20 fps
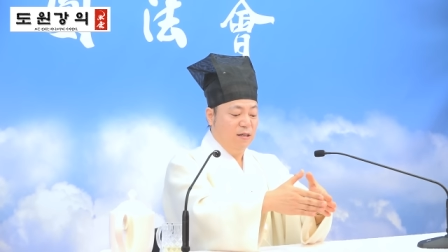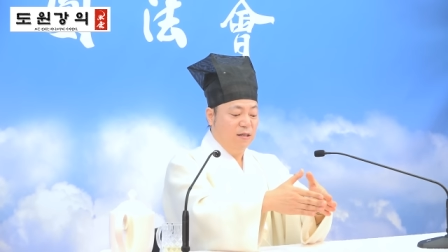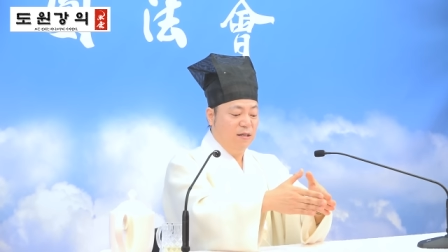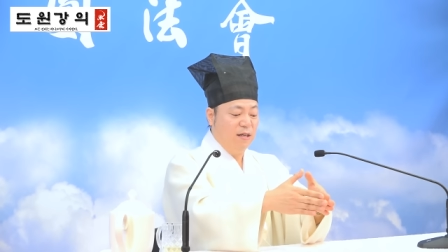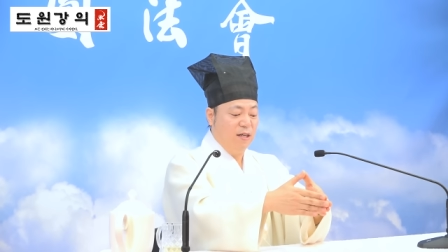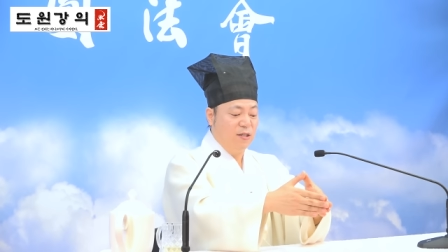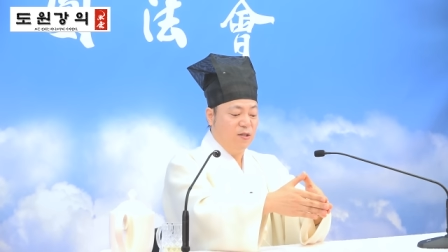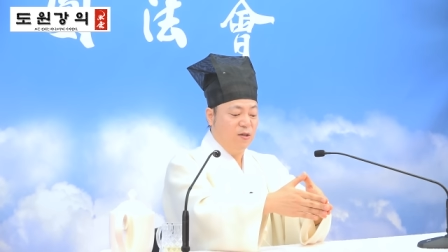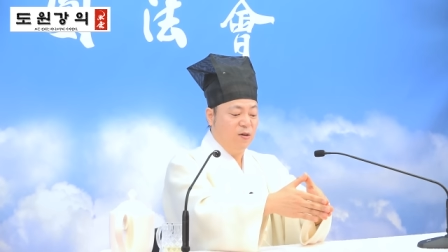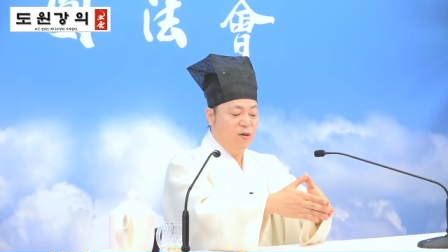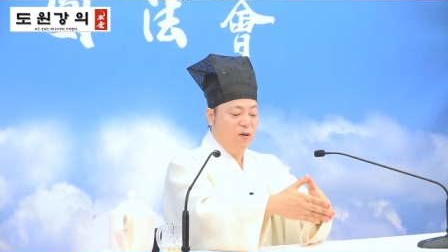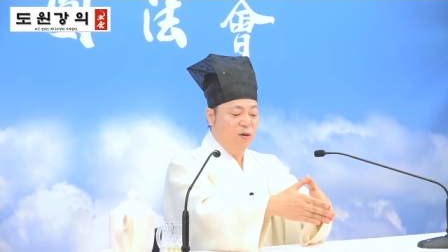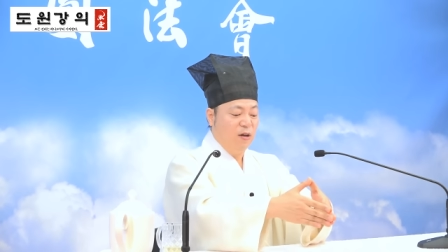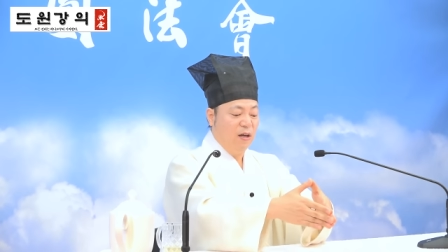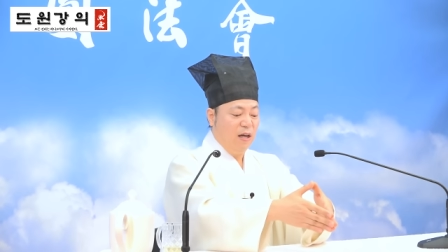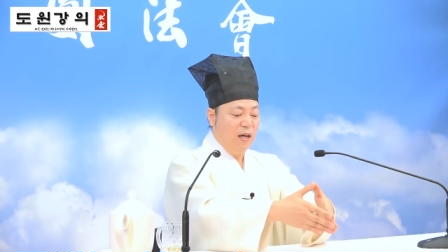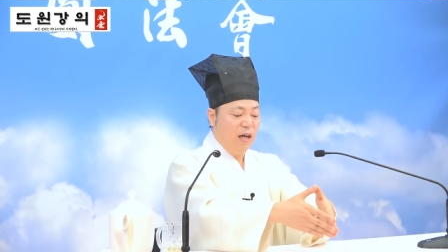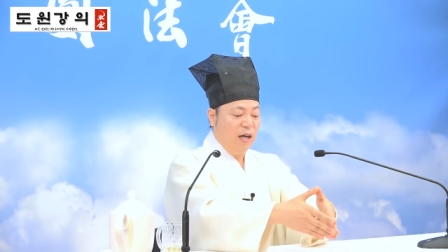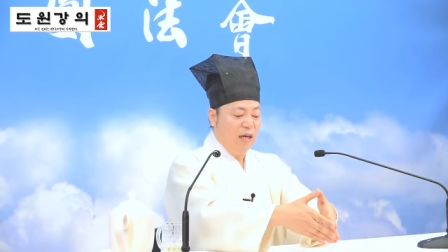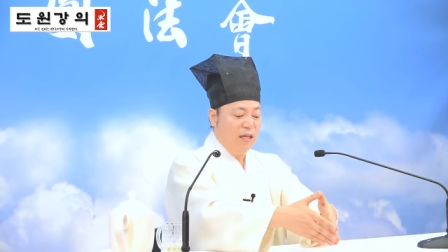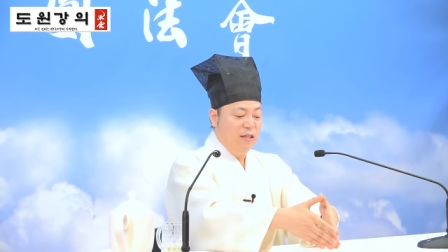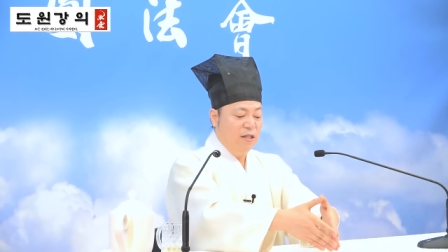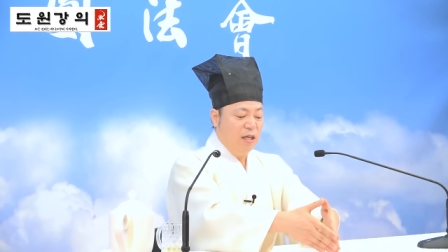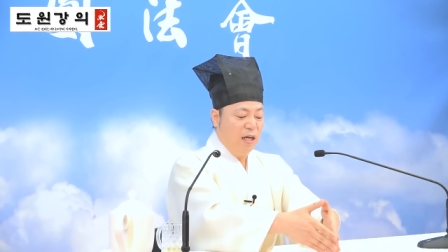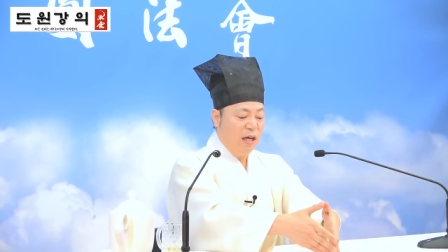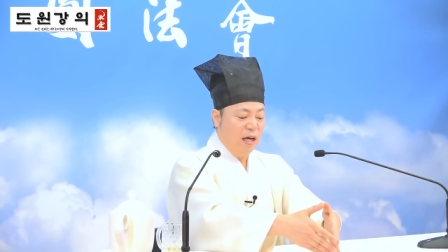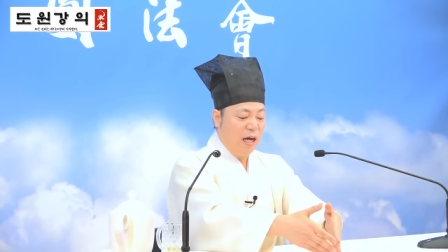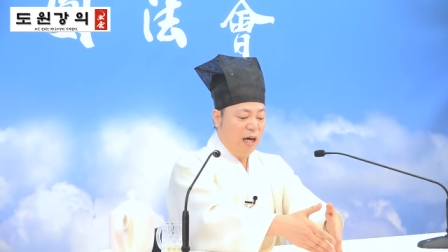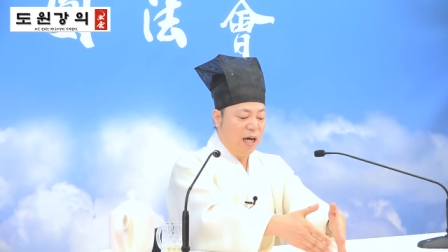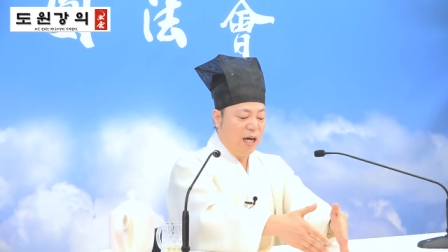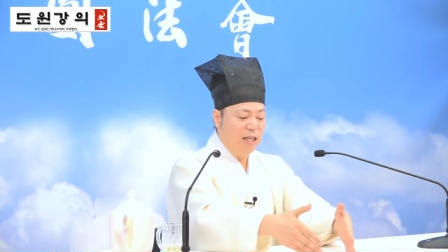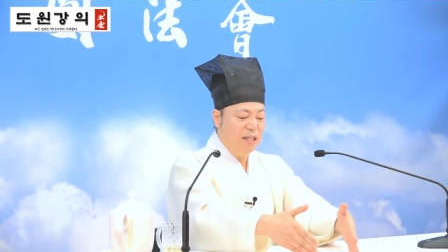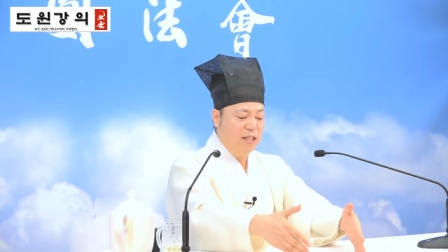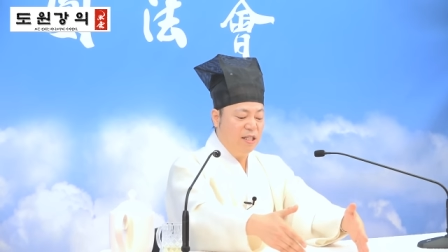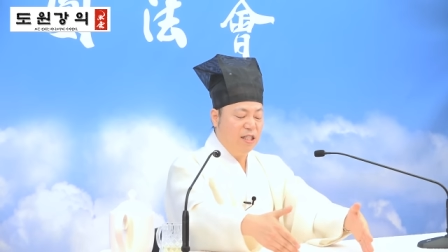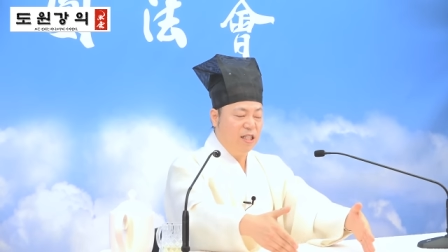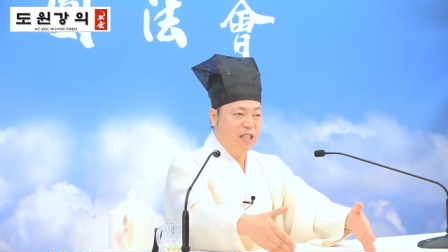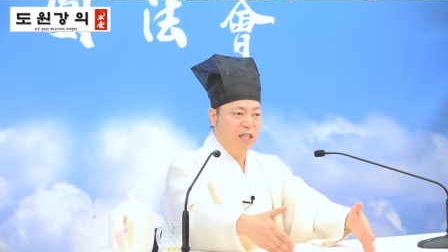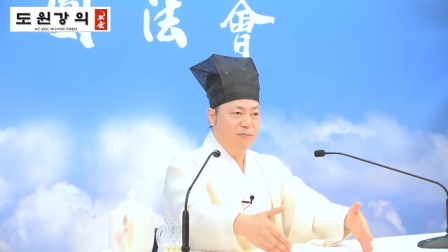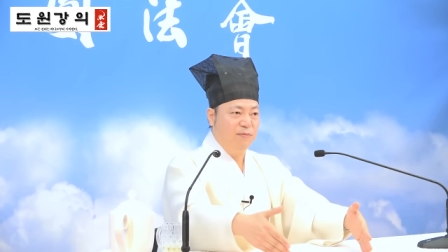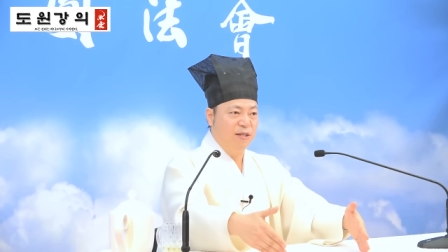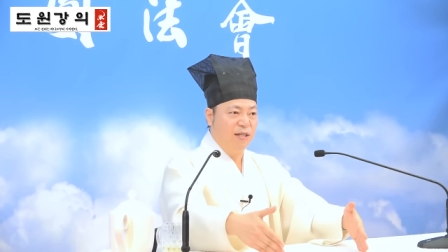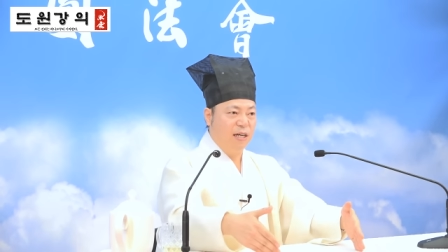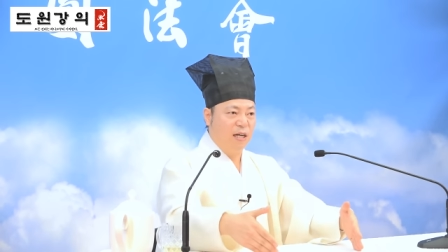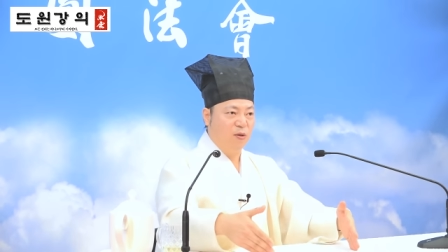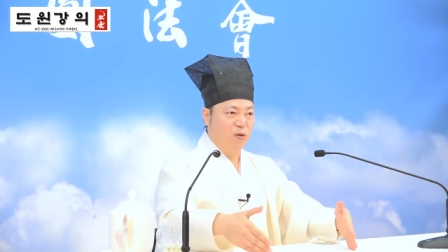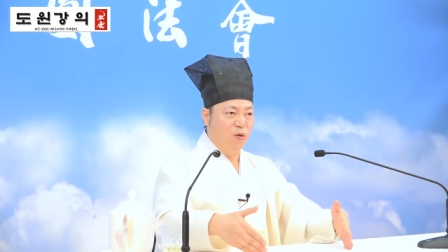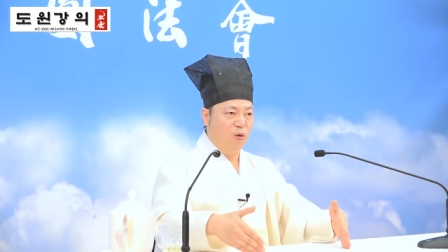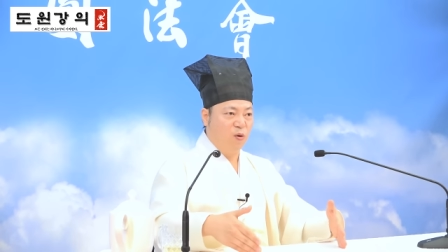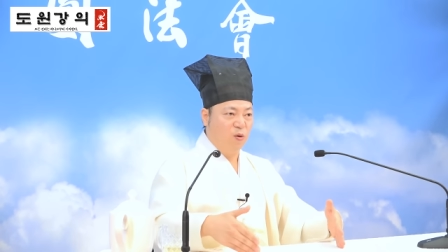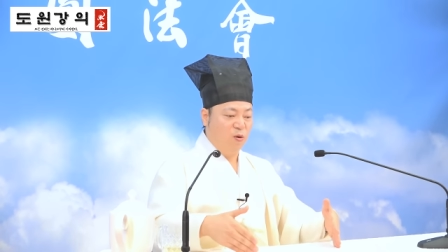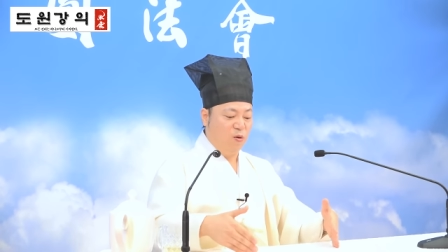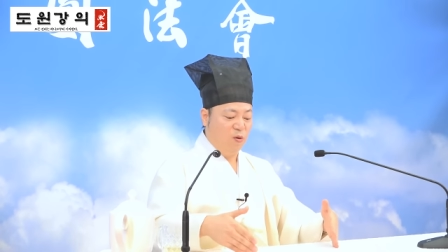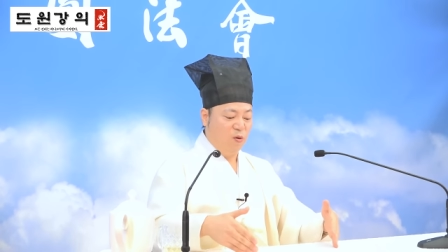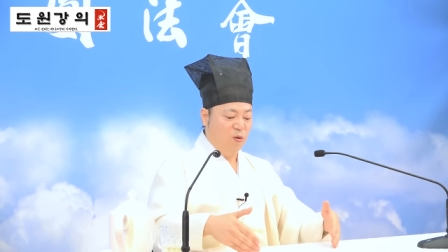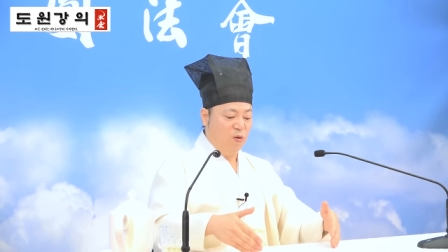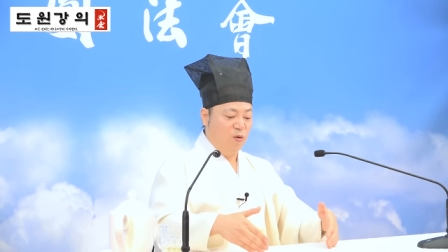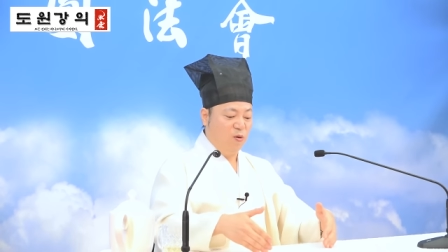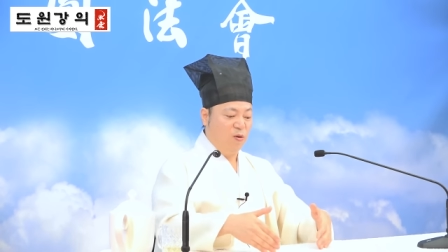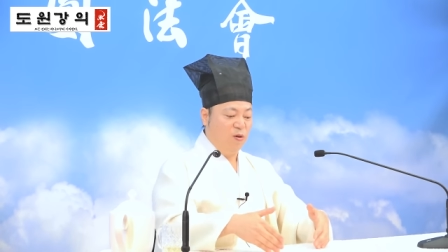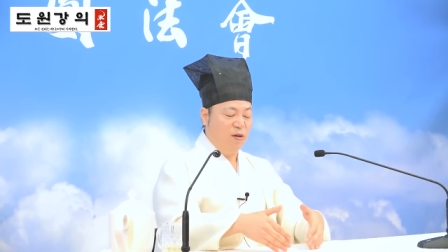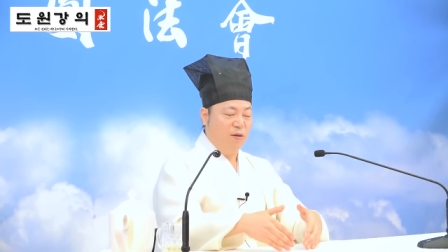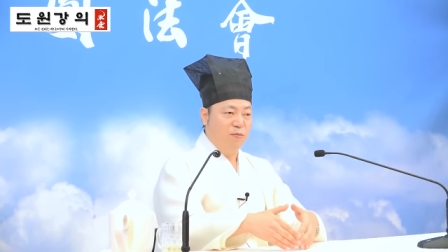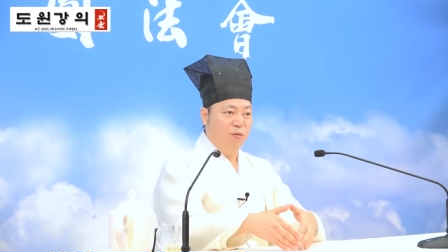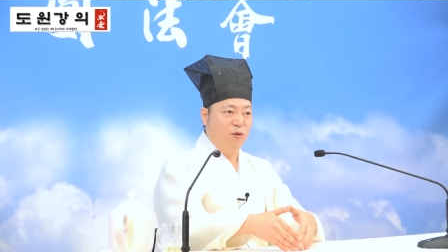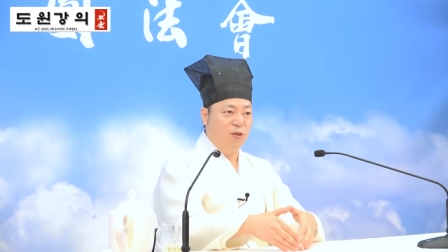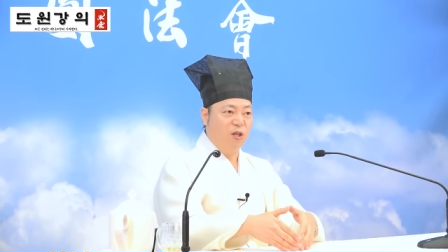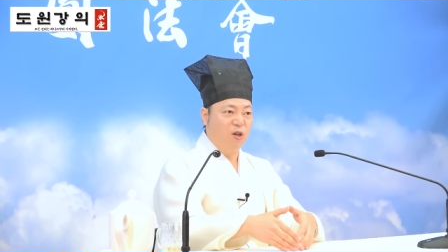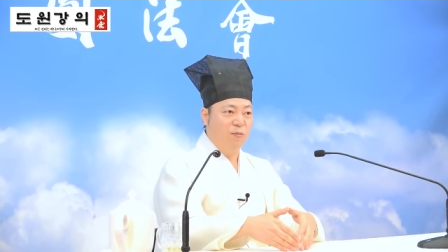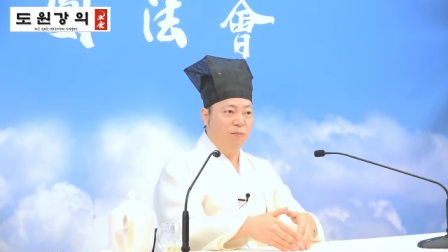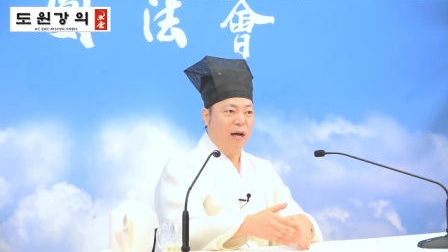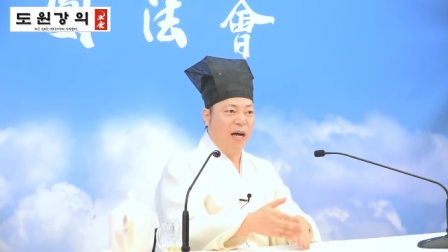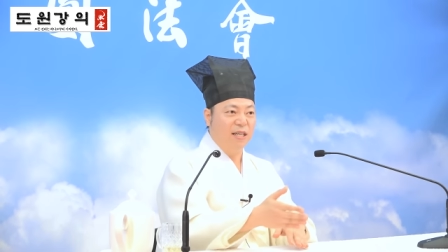그래서 한 집이라도 보세요.